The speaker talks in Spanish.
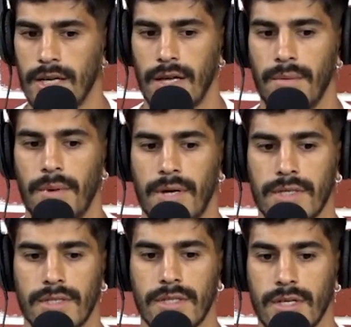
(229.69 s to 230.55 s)
es
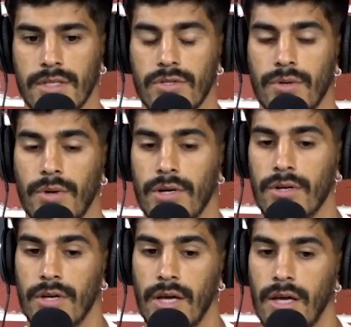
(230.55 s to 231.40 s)
más intenso y bueno,
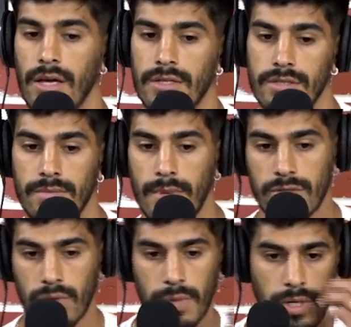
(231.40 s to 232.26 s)
eh, es más
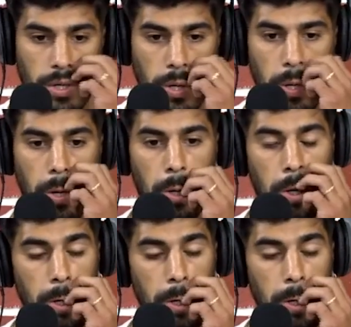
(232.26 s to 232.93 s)
o menos